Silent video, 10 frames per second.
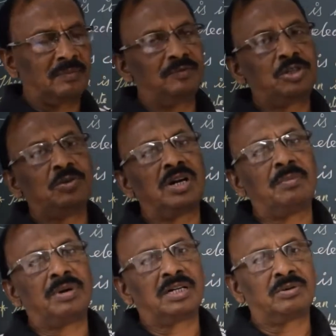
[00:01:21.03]
விஷுவலாக
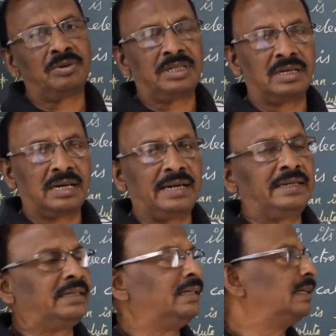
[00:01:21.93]
பார்க்கக்கூடிய
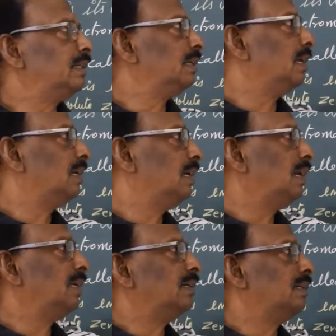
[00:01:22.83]
லைட் இருக்குது
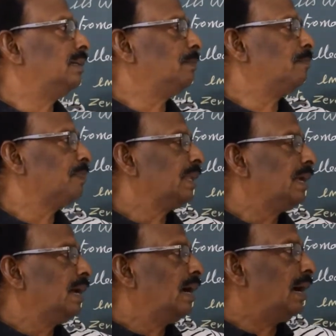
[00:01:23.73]
எல்லாம் இருக்குது
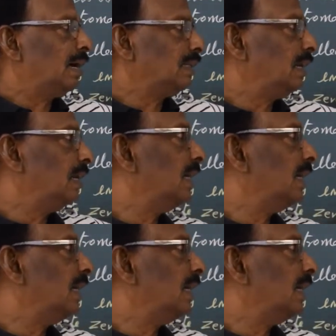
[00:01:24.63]
அதில்